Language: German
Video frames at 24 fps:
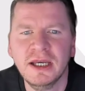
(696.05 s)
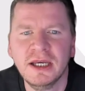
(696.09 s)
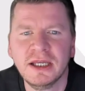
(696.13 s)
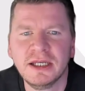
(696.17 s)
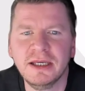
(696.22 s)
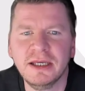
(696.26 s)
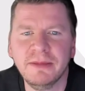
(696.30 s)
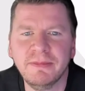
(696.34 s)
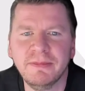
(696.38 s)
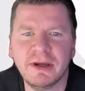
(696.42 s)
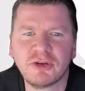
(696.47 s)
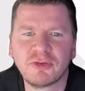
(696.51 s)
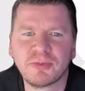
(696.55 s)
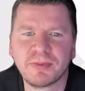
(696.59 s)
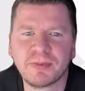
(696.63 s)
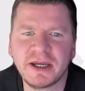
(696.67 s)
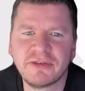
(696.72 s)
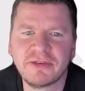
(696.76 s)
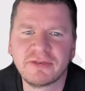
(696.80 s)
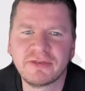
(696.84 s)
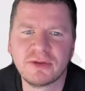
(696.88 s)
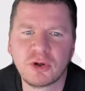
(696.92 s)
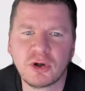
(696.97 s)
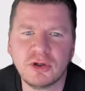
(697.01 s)

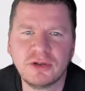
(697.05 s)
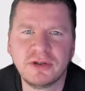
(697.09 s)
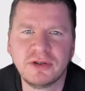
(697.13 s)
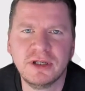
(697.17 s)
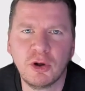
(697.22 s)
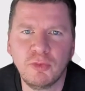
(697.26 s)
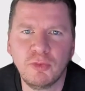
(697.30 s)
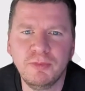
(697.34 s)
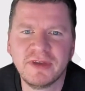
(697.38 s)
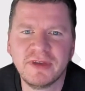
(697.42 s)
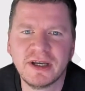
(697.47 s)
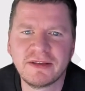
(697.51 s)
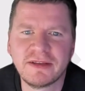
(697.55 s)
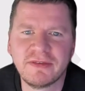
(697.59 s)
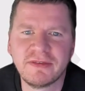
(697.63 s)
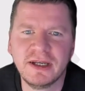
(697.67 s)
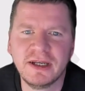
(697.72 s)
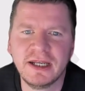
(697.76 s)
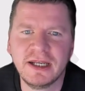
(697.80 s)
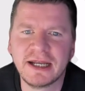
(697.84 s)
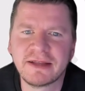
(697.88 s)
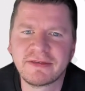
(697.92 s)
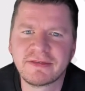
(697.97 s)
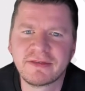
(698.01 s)
Dementsprechend konnte der Umsatz in
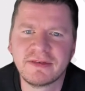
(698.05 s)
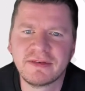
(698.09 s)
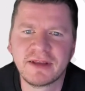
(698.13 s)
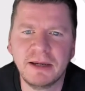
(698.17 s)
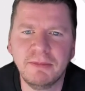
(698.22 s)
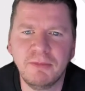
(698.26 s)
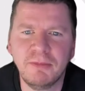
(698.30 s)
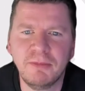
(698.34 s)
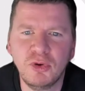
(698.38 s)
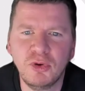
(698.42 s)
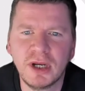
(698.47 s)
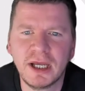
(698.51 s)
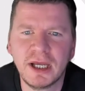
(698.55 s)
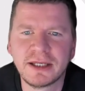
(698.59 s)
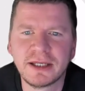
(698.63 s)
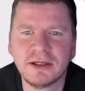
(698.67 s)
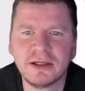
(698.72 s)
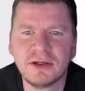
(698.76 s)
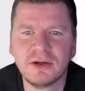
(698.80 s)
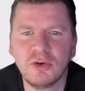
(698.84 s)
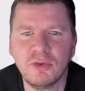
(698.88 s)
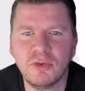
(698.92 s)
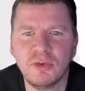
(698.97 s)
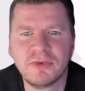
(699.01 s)
den ersten drei
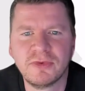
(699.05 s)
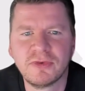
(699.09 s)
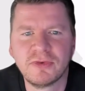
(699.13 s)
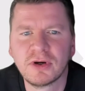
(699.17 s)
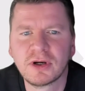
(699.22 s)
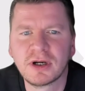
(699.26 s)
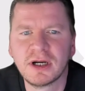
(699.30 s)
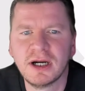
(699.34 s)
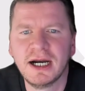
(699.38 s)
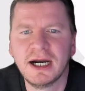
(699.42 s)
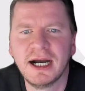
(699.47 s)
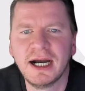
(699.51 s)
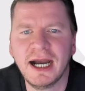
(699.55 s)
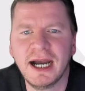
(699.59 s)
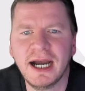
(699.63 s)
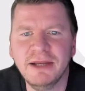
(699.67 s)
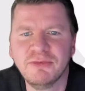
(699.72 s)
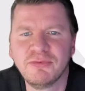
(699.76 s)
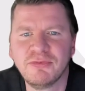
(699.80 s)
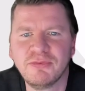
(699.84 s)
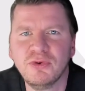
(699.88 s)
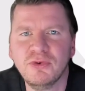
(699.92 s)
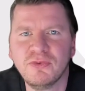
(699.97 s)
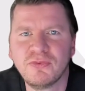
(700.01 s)
Monaten um circa
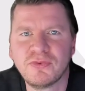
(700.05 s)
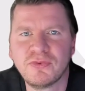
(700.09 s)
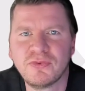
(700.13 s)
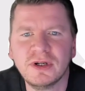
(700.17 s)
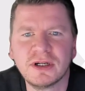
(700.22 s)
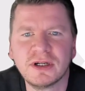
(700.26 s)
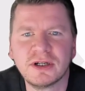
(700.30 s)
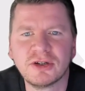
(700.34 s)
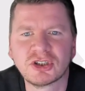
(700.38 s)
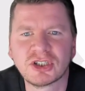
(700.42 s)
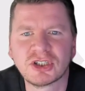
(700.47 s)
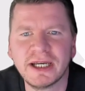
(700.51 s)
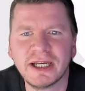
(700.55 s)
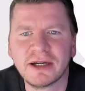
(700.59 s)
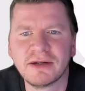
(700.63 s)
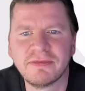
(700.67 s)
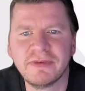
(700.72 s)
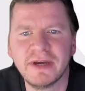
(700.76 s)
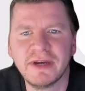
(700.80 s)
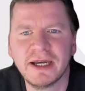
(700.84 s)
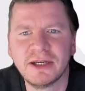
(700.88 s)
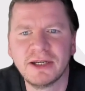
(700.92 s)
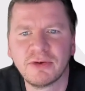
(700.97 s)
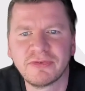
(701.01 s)
ein Fünftel gesteigert
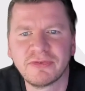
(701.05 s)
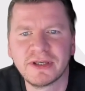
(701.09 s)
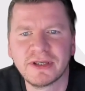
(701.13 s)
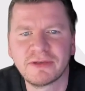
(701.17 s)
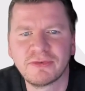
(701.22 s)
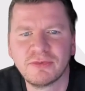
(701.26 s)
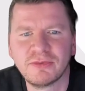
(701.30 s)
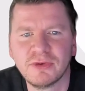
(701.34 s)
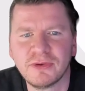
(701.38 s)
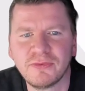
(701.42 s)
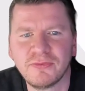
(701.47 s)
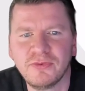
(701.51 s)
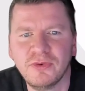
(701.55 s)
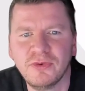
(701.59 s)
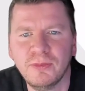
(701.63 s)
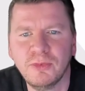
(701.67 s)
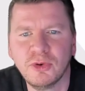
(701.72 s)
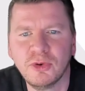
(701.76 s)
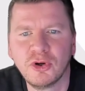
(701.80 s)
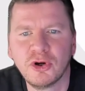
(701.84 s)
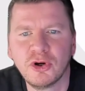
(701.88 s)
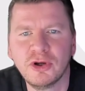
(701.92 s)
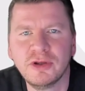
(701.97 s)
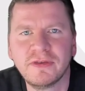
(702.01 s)
werden auf
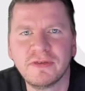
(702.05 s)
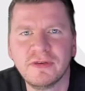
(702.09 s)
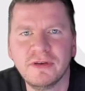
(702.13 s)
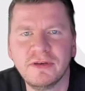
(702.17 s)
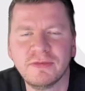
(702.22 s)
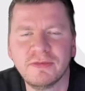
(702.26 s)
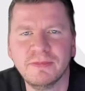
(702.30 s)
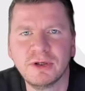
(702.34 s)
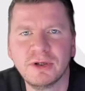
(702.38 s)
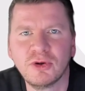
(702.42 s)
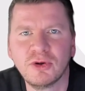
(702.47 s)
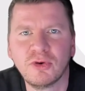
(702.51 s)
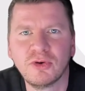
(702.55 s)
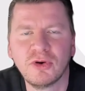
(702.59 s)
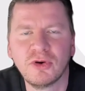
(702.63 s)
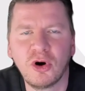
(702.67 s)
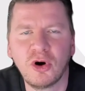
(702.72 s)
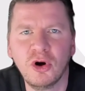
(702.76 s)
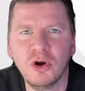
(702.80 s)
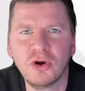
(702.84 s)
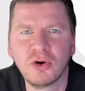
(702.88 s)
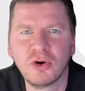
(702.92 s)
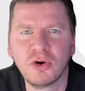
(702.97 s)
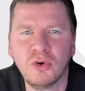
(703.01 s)
695 Millionen
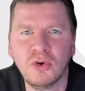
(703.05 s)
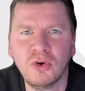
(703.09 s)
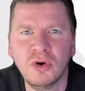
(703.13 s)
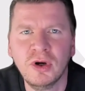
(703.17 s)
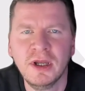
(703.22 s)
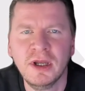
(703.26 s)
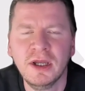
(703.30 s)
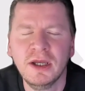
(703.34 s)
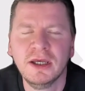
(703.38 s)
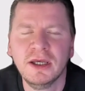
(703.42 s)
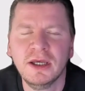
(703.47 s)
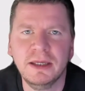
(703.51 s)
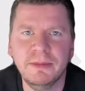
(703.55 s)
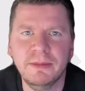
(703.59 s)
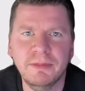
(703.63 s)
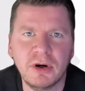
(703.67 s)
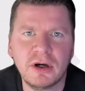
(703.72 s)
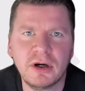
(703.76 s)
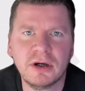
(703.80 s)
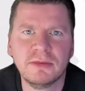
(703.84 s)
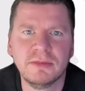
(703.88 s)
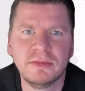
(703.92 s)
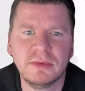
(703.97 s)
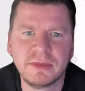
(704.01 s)
Euro,
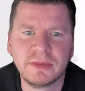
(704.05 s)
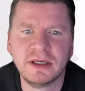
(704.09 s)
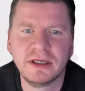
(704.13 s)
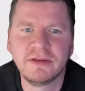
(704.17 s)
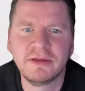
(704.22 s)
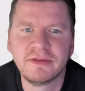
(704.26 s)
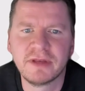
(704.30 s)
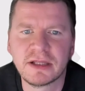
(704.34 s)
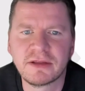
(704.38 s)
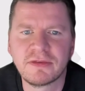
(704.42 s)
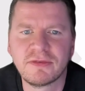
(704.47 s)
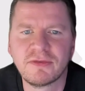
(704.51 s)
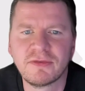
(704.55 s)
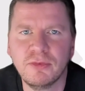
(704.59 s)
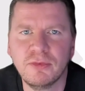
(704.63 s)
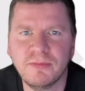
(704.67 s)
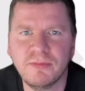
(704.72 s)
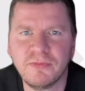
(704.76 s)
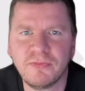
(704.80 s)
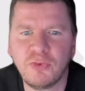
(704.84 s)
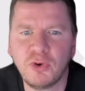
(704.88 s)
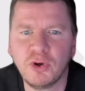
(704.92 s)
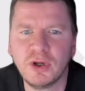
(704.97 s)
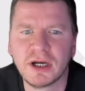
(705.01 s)
immer im Gegensatz zum
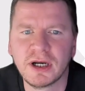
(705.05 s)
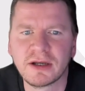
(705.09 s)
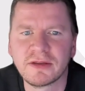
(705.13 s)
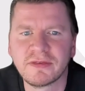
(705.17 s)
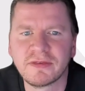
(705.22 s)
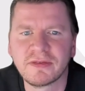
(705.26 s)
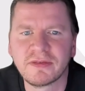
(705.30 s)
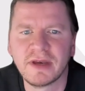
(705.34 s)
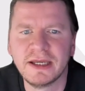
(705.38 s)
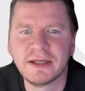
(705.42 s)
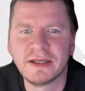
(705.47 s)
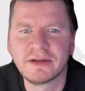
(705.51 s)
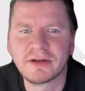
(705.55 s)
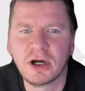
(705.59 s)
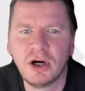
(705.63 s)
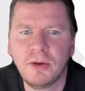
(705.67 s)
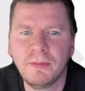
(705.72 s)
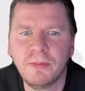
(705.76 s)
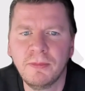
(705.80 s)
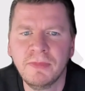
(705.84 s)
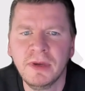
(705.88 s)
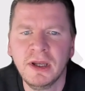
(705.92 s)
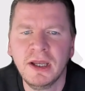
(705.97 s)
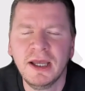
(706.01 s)

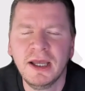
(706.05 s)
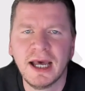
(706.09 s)
Vorjahreszeitraum.